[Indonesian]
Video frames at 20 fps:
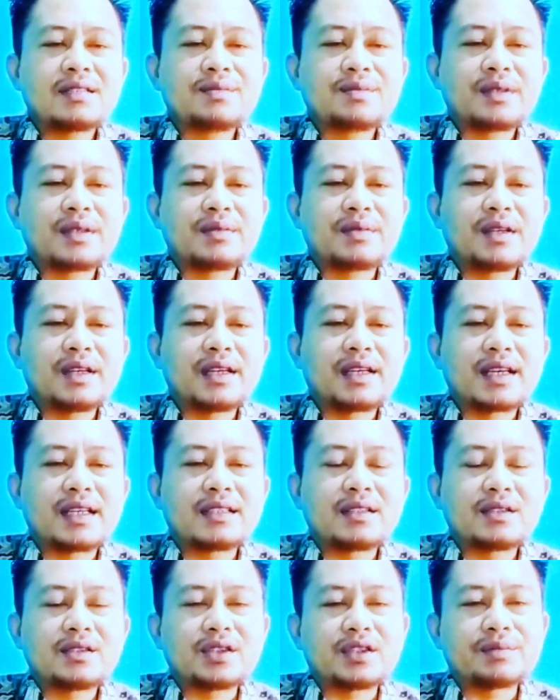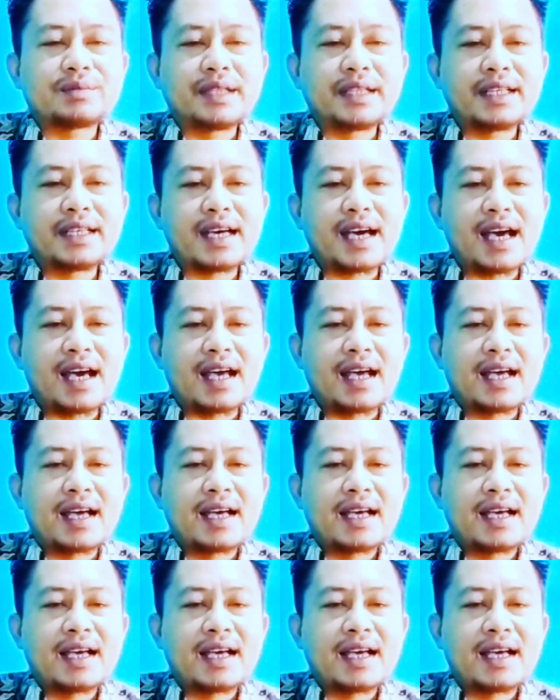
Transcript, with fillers: diperbolehkan untuk menikah